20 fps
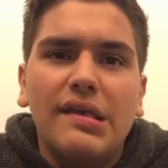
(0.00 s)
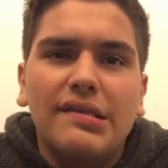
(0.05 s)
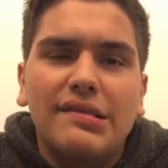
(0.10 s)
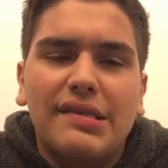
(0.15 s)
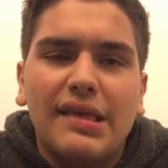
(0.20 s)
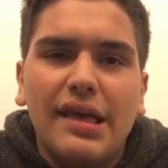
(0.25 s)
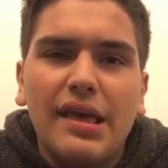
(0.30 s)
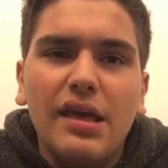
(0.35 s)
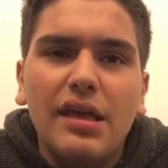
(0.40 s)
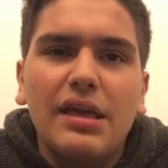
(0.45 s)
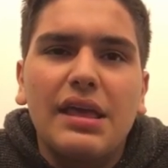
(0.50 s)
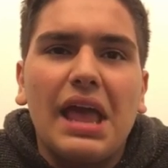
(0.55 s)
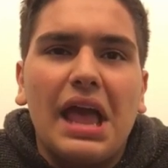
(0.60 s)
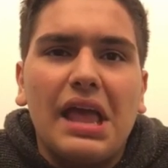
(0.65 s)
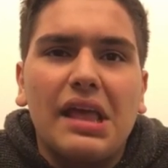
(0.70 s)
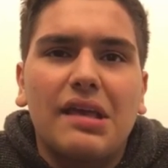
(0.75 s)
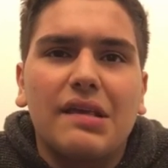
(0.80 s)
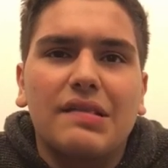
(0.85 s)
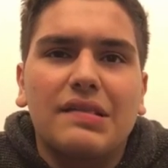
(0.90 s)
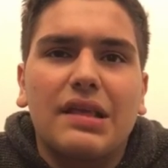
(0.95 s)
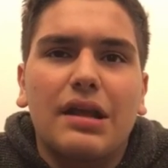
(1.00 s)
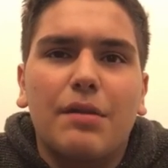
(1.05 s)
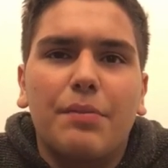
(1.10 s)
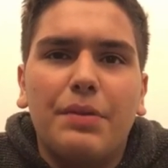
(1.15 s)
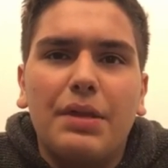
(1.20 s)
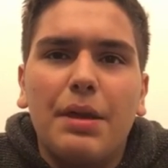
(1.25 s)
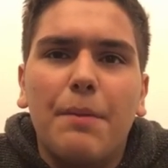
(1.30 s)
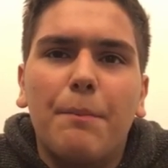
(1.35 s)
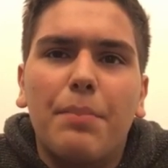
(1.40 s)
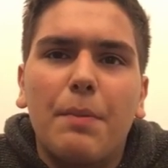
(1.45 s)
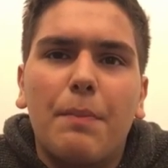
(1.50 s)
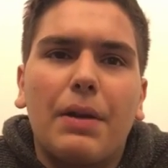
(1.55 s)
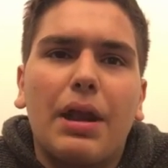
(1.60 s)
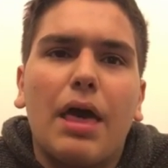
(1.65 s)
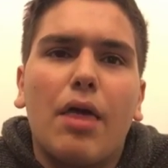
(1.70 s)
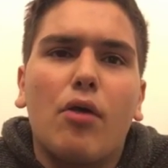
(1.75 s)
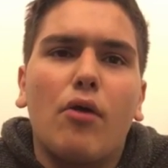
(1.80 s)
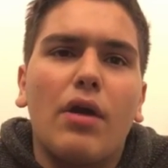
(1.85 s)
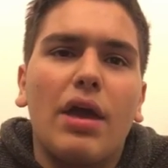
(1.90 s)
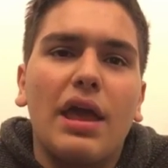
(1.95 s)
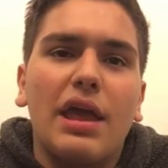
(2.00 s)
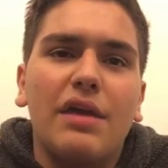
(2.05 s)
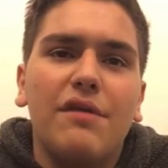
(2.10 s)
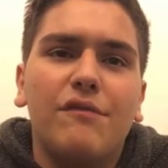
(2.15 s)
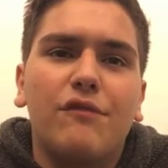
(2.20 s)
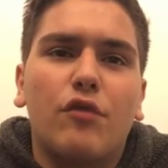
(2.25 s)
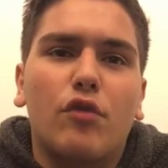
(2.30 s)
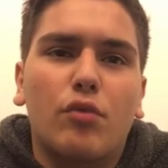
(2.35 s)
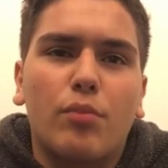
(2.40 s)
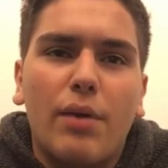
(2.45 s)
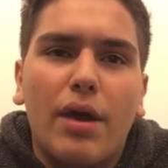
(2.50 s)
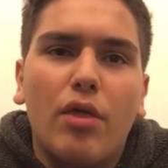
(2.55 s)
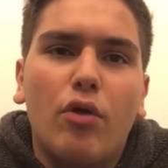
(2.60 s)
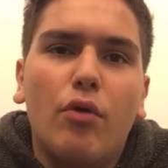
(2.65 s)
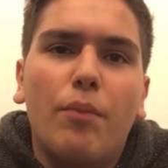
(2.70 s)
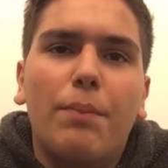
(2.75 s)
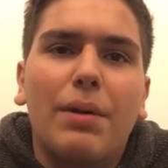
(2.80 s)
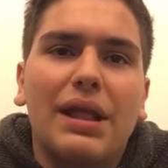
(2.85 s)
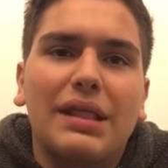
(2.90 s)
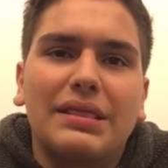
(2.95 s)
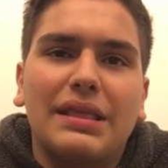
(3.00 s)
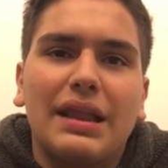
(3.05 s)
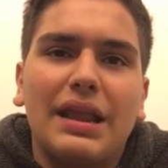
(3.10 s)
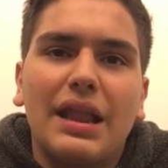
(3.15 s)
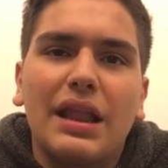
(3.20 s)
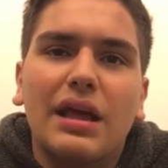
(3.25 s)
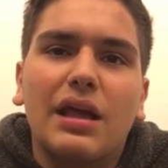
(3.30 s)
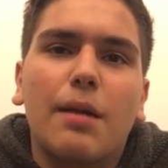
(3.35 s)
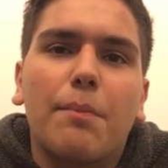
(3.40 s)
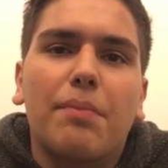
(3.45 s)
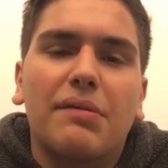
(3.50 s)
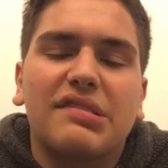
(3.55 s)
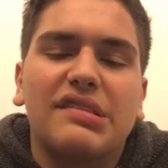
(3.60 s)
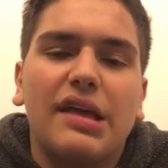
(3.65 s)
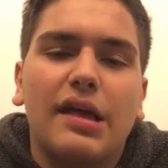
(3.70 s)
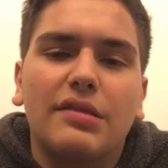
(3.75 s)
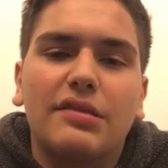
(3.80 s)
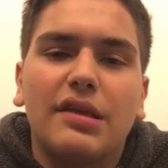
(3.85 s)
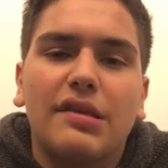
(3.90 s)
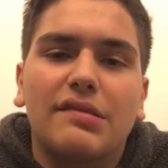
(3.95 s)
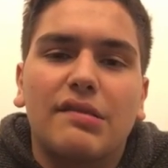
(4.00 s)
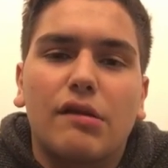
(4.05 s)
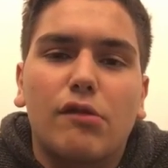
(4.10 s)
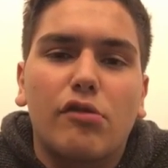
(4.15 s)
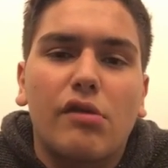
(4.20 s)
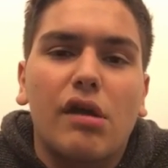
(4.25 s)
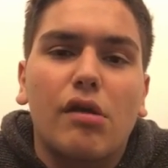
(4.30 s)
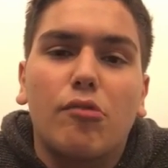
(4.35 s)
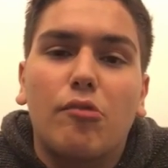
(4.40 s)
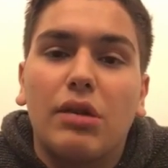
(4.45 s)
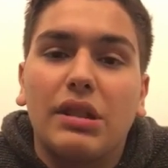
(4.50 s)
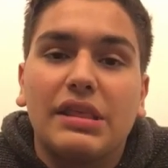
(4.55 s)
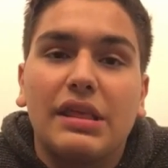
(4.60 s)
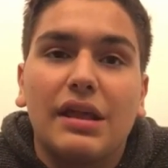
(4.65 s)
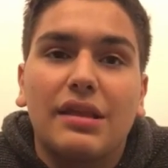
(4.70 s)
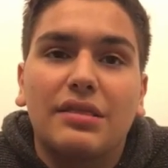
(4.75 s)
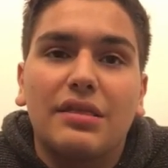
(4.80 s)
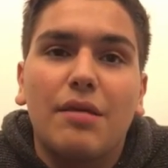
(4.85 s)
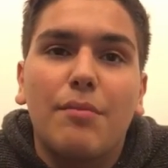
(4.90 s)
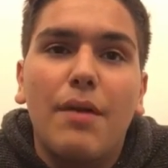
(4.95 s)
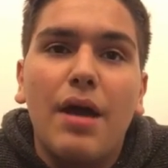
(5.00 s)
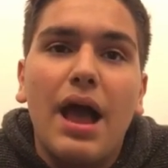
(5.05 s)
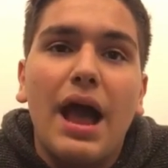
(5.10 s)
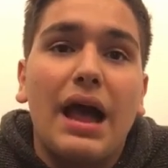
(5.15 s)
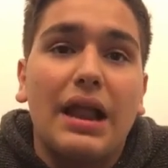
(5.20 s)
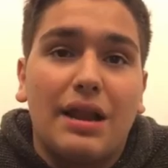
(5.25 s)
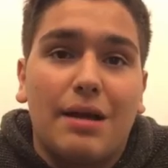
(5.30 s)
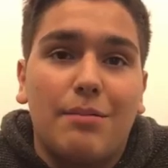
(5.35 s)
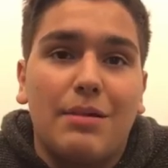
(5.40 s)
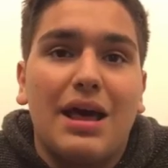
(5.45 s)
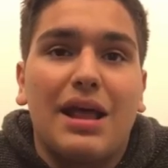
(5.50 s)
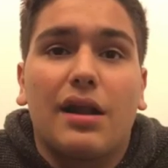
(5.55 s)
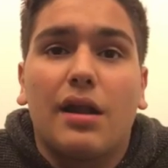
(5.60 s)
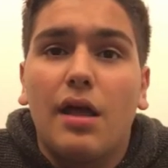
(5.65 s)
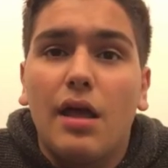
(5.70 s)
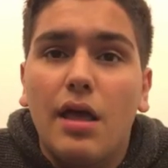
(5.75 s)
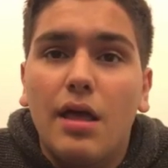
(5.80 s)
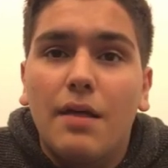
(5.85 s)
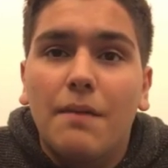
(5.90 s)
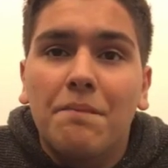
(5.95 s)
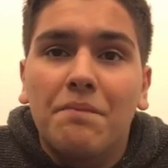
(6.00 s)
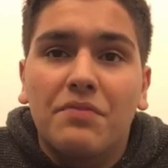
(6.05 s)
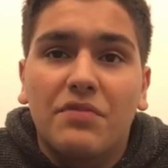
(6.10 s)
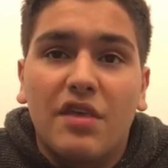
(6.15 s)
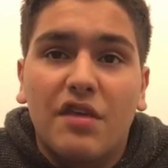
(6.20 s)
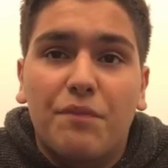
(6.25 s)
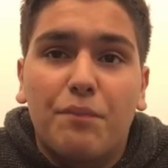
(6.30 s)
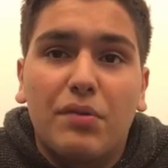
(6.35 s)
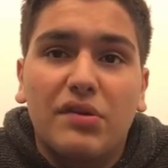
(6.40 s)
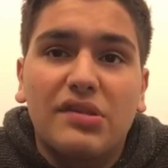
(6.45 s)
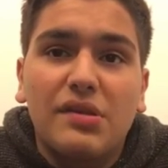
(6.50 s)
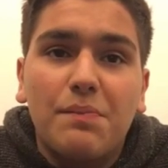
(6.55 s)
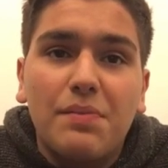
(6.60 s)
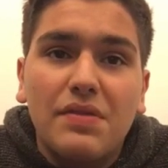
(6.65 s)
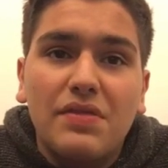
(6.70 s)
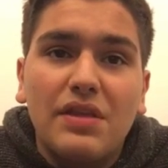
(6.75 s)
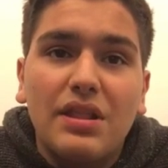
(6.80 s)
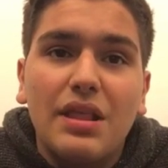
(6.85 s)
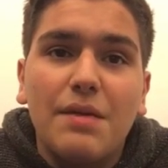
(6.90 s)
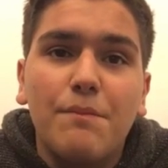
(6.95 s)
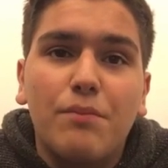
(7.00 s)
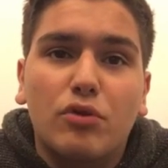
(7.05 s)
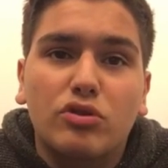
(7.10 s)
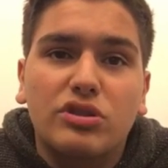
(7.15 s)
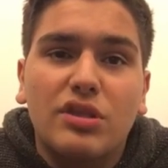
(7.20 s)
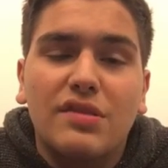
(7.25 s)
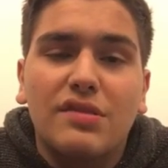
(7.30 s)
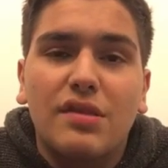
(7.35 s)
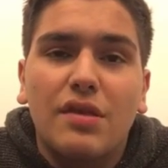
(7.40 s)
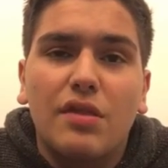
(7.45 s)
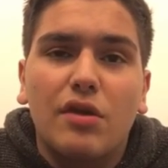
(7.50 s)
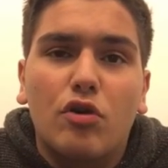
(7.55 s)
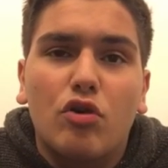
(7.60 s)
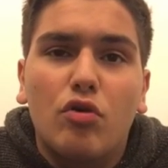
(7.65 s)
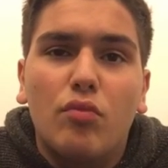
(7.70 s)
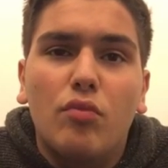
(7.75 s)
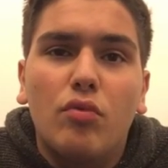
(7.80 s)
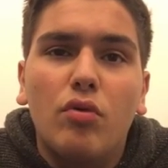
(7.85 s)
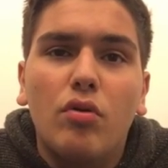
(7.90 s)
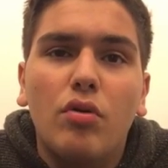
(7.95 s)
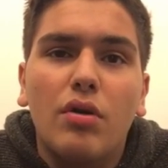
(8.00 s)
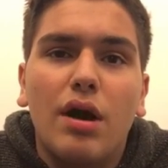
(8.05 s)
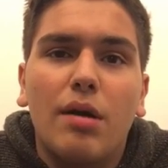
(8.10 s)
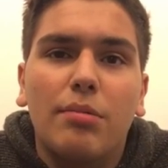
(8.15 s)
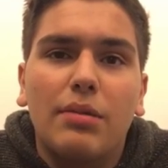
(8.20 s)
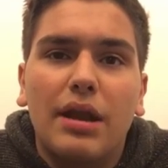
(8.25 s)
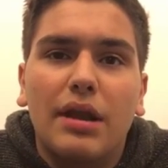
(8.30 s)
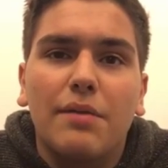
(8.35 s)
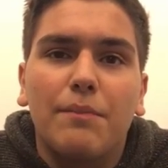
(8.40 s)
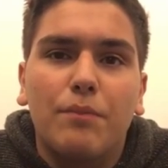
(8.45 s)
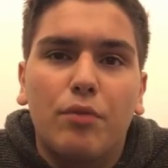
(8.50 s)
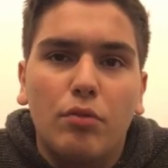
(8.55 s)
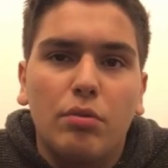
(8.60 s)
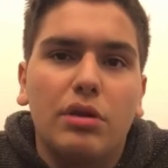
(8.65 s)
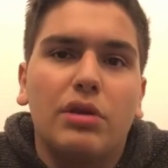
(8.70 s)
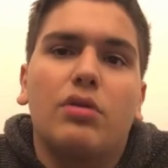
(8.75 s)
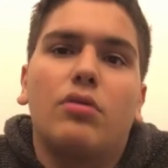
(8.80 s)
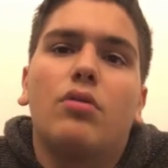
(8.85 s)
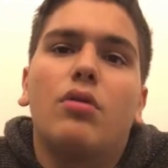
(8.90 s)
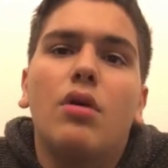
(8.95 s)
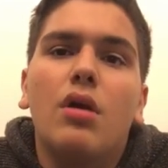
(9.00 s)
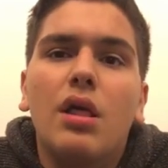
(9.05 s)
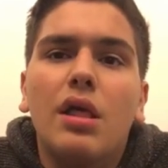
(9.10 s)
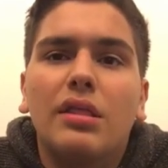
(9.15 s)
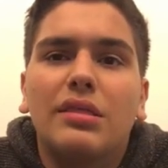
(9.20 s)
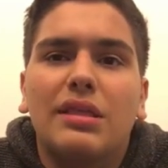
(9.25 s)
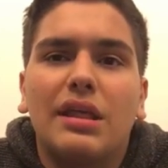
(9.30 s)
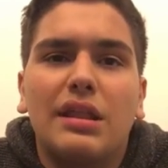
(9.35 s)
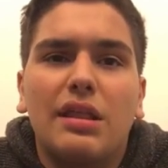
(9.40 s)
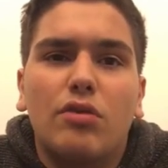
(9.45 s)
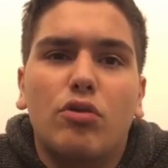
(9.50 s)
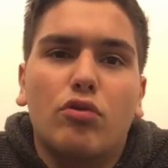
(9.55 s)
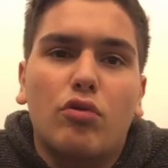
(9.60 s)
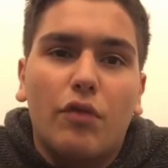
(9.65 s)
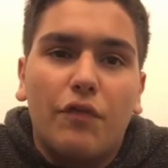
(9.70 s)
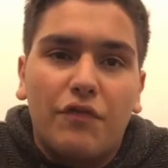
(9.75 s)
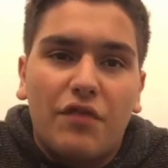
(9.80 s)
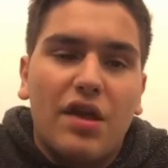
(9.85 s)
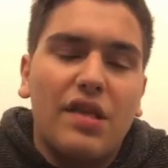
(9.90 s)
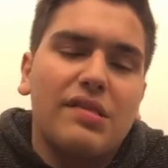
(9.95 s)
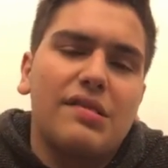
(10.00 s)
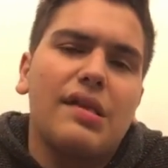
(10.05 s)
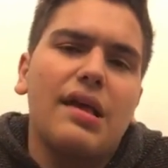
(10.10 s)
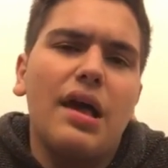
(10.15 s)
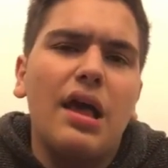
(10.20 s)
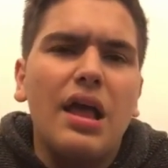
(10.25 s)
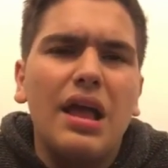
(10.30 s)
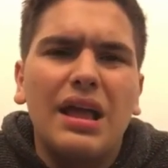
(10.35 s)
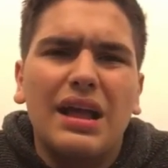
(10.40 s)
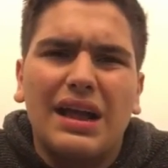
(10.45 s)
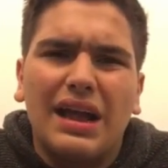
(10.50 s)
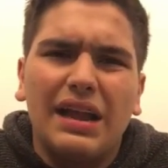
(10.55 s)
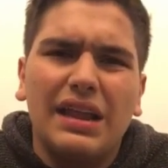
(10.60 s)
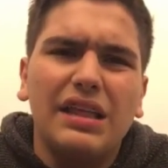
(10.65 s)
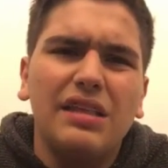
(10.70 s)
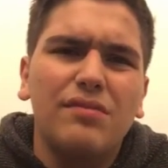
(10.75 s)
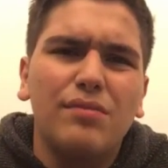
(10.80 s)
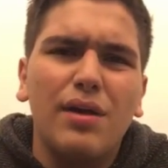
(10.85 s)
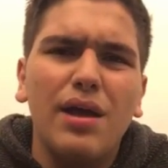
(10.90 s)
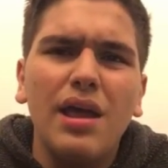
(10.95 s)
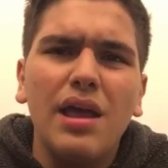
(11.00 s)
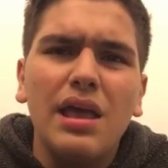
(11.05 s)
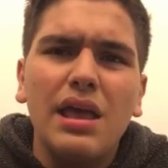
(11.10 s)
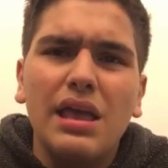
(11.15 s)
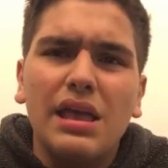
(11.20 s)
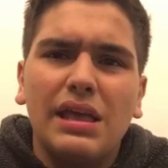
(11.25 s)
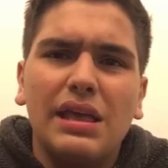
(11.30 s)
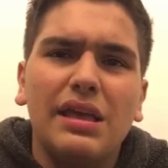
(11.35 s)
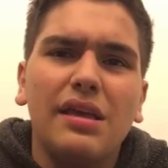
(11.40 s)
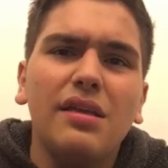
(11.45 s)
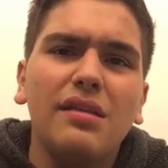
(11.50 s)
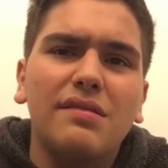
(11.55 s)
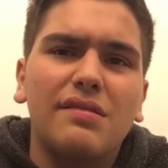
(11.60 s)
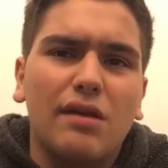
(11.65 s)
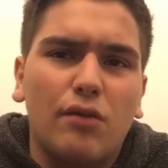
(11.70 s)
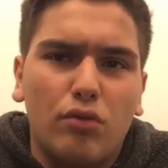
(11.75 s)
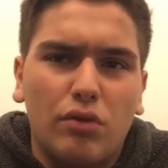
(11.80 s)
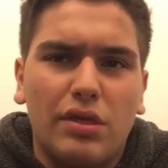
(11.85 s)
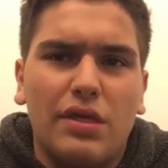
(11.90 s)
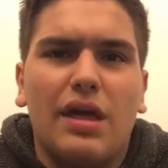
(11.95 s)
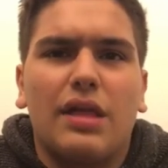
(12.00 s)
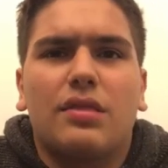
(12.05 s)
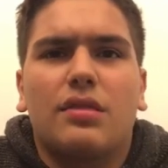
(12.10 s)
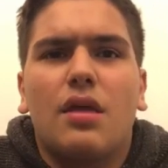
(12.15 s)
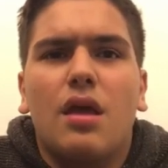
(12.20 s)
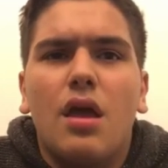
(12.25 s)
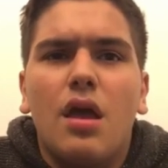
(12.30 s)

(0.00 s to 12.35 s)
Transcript: Sé que hay que estar bien preparado e informado para tener la capacidad de desarrollar cualquier tema al hablar. Después aprendí la importancia de cómo hablar en público, teniendo confianza, carisma y seguridad.